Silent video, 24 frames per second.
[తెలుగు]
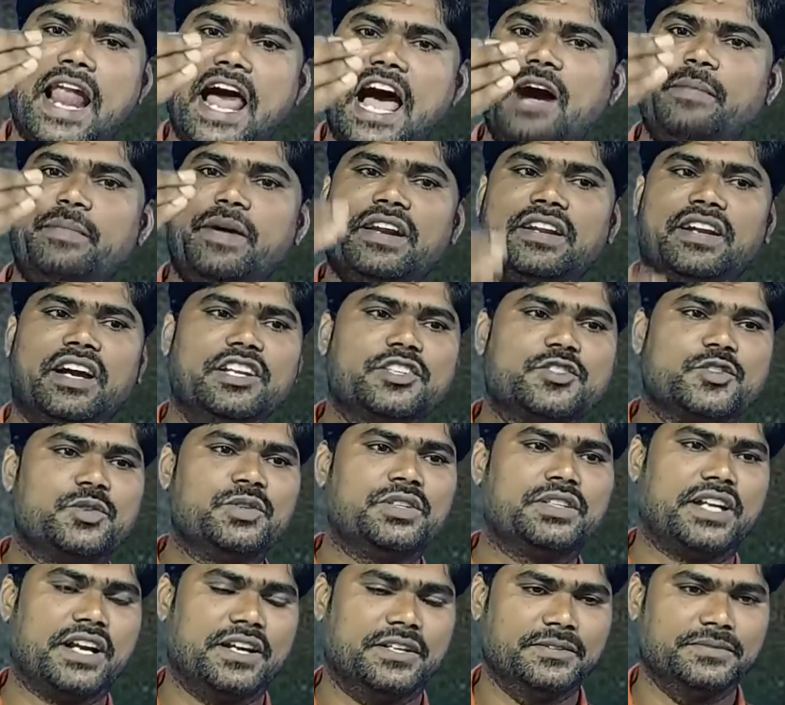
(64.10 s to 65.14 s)
లాభాన్ని
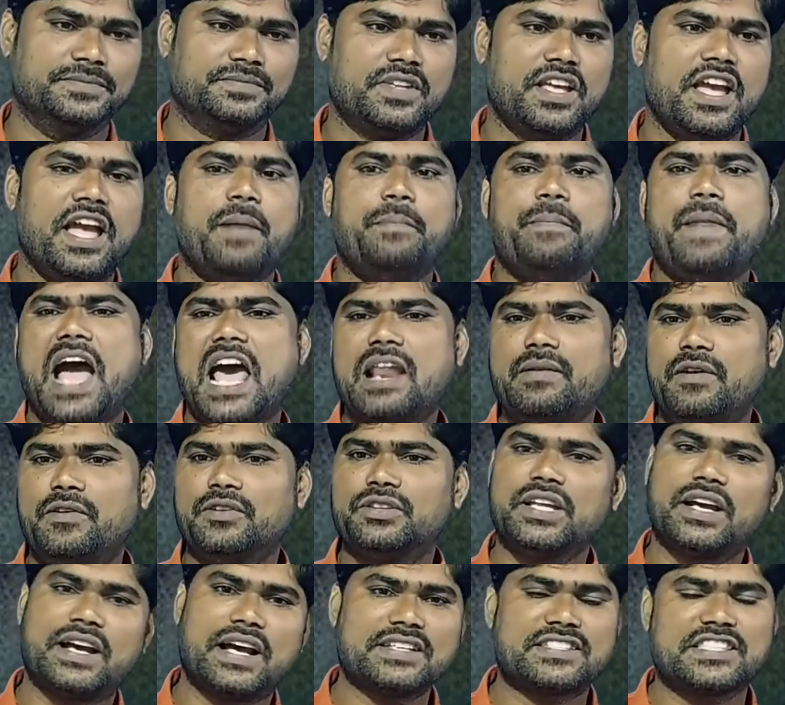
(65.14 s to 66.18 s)
కలుసుకుంటాడు
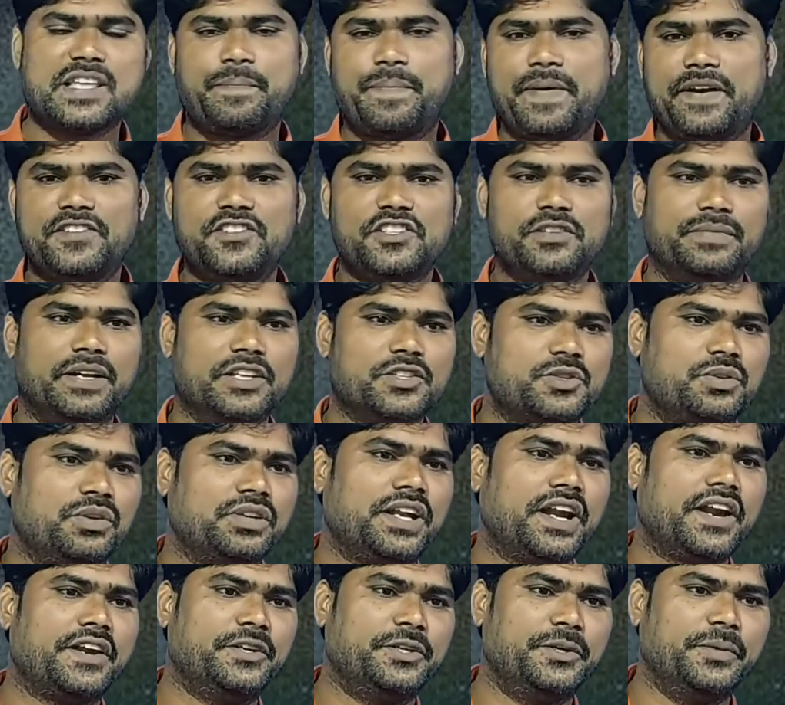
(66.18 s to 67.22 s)
మేనమామతో కాస్త పరిచయం
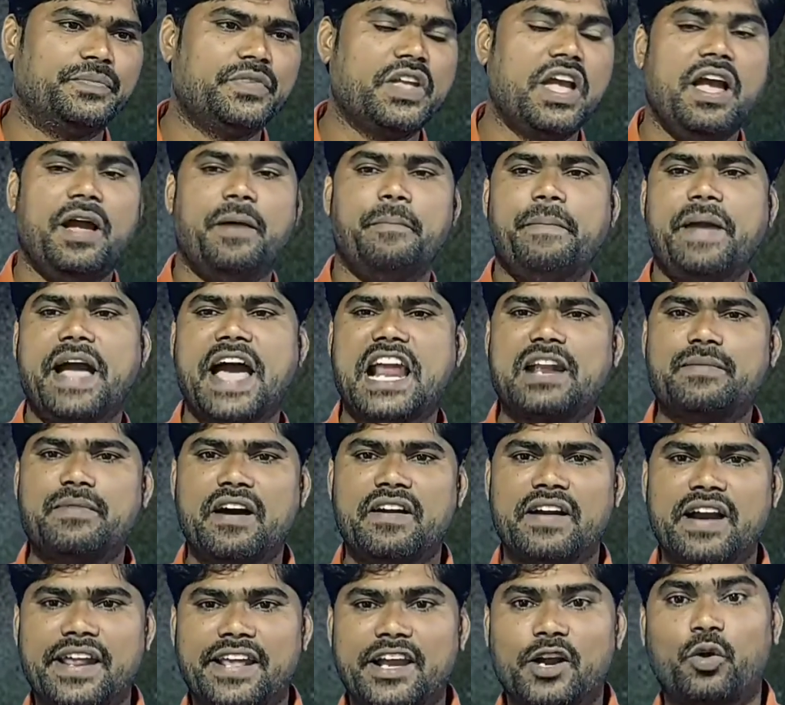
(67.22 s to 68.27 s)
పంచుకుంటాడు
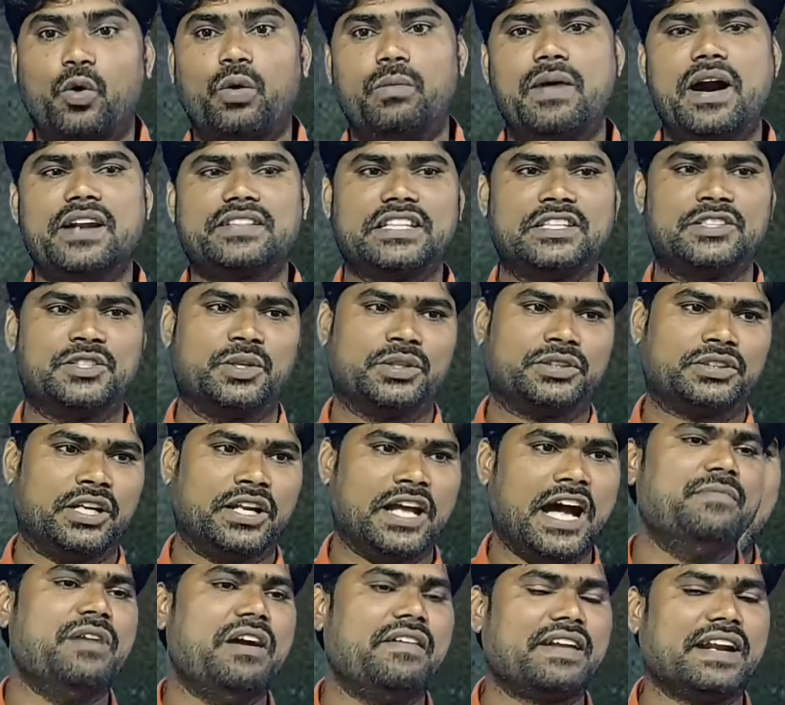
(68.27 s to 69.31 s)
మేనమామ గారి యొక్క కుమార్తెను
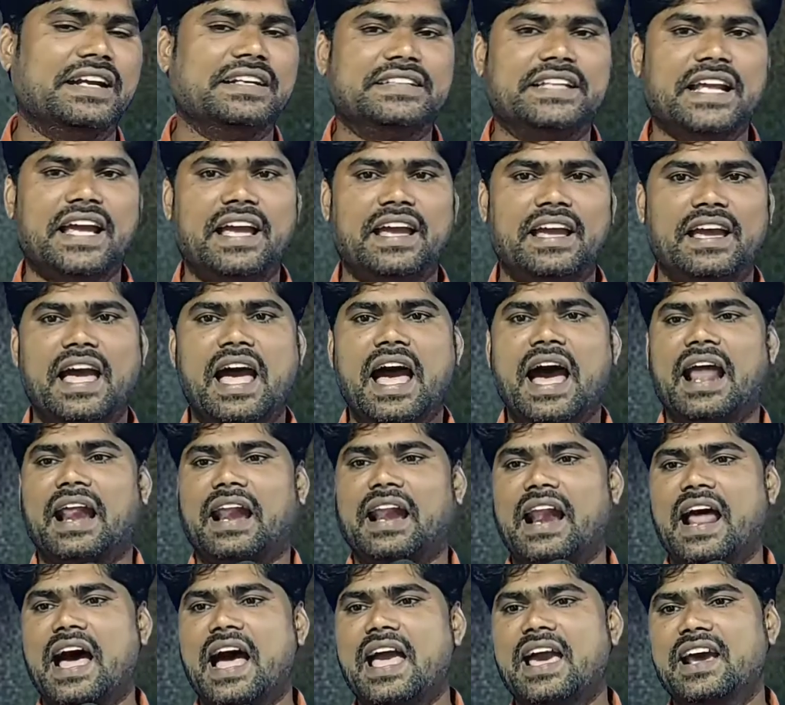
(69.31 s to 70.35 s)
చూస్తాడు ఆమె ఎవరంటే
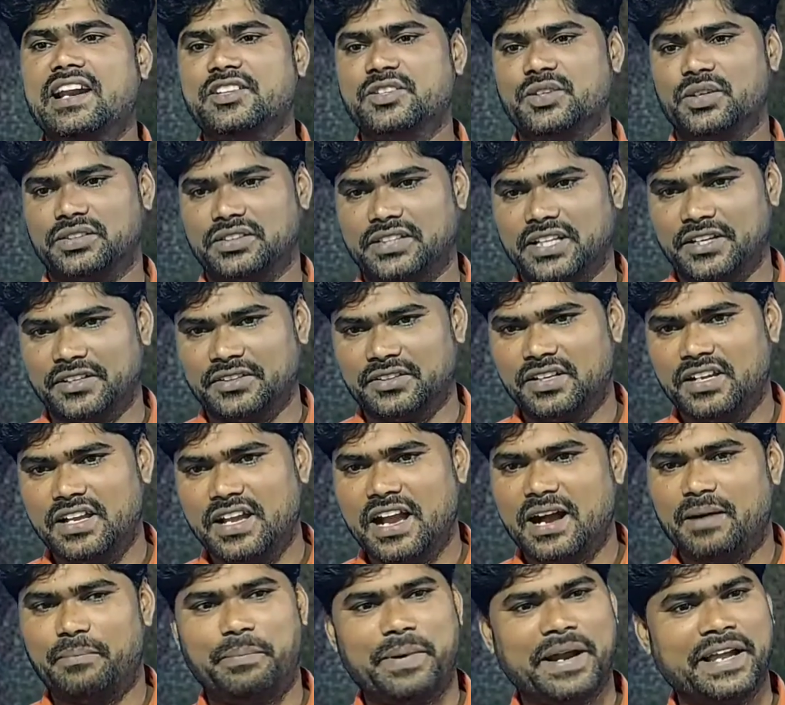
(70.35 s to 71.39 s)
రాహేల్ని చూస్తాడు
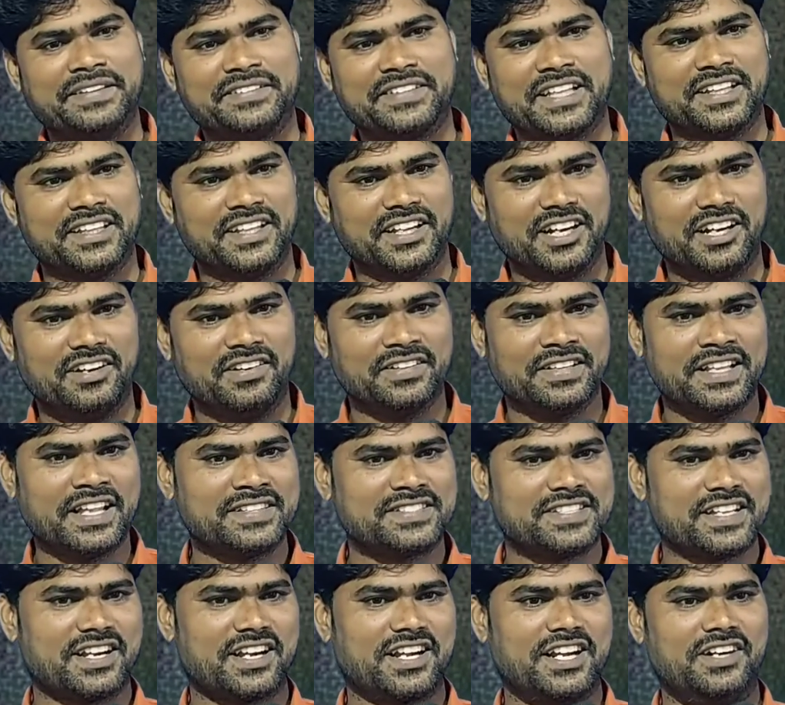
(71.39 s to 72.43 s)
అబ్బాయి ఎంత అందంగా ఉంది
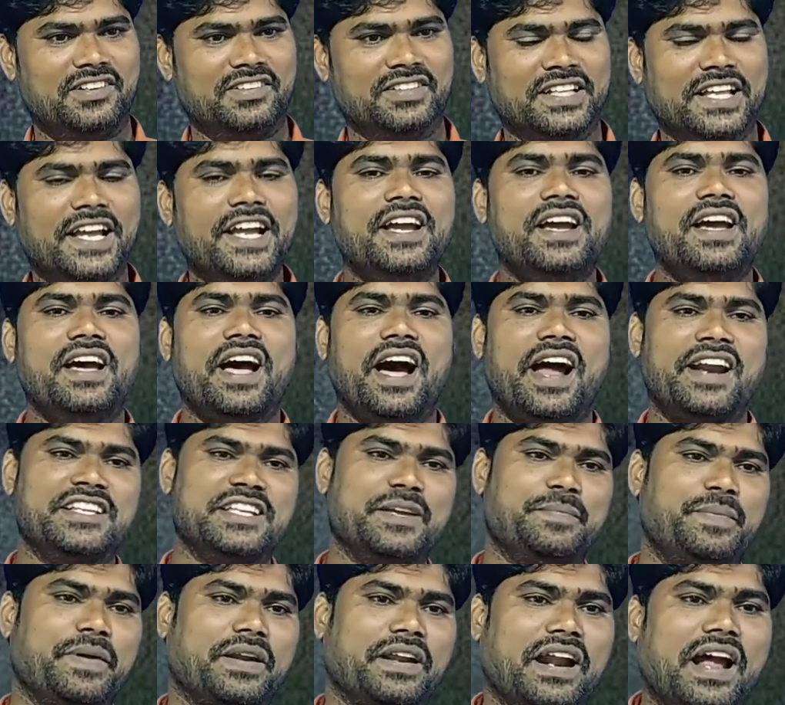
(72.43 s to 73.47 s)
ఎంత చక్కగా ఉంది అని
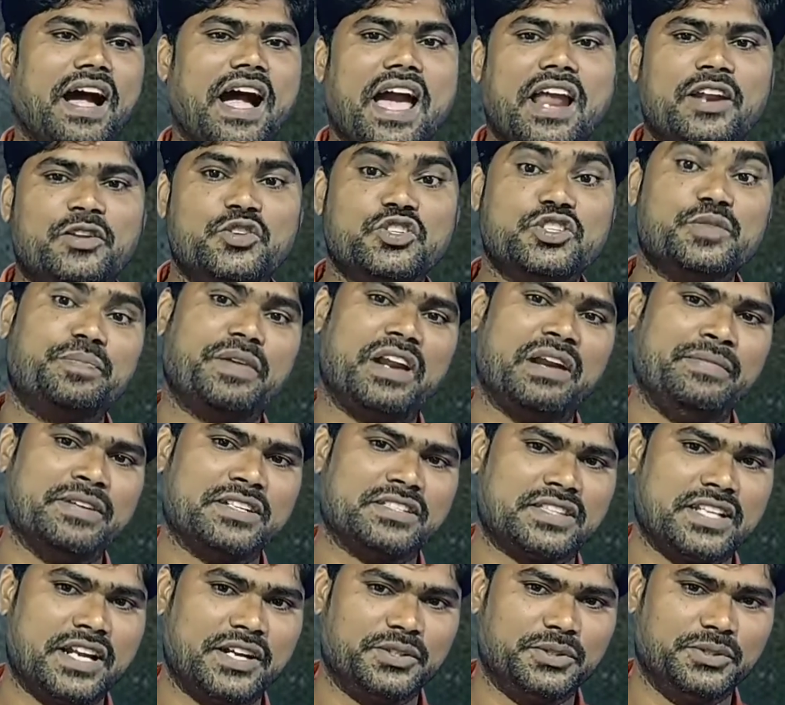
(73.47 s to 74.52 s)
చెప్పి రాహేల్ చూసి
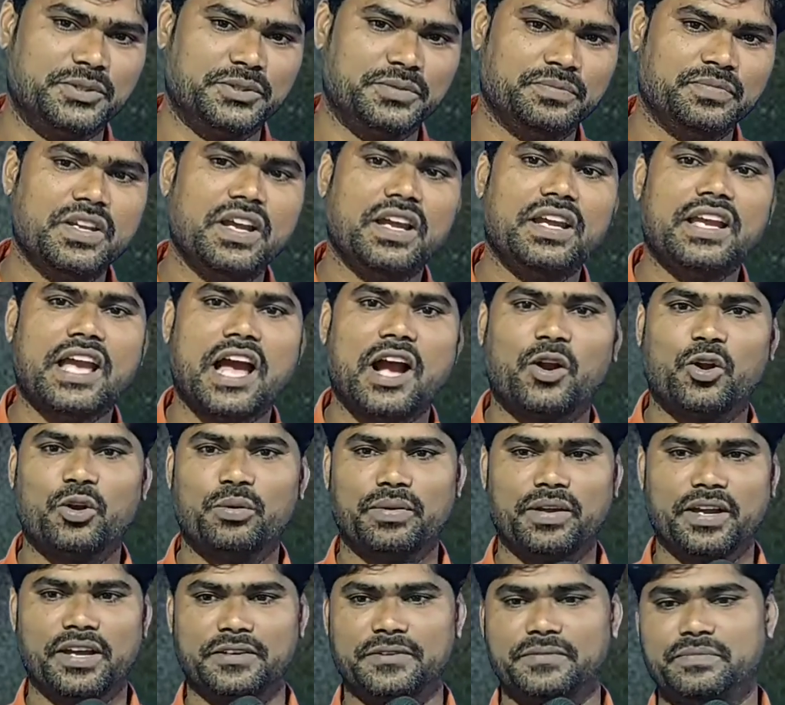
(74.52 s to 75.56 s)
ప్రేమిస్తాడు
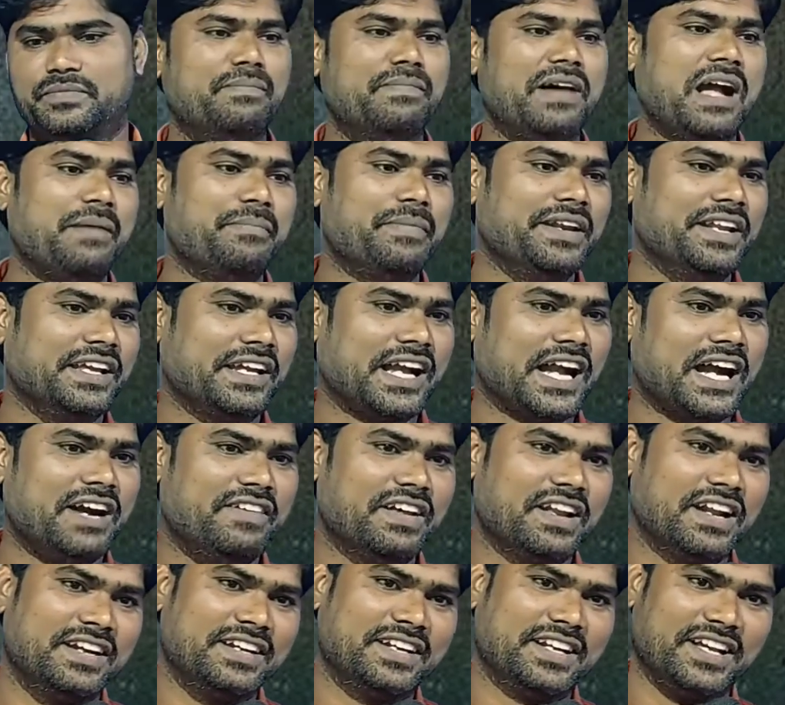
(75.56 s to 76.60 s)
యాకోబ్ గారు మా అమ్మని
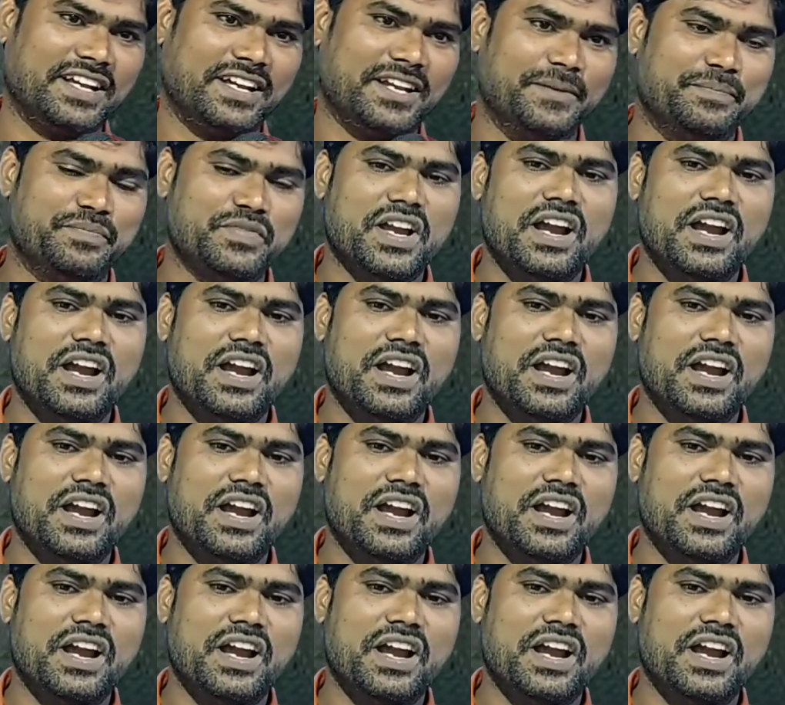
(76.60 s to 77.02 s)
కావాలంటే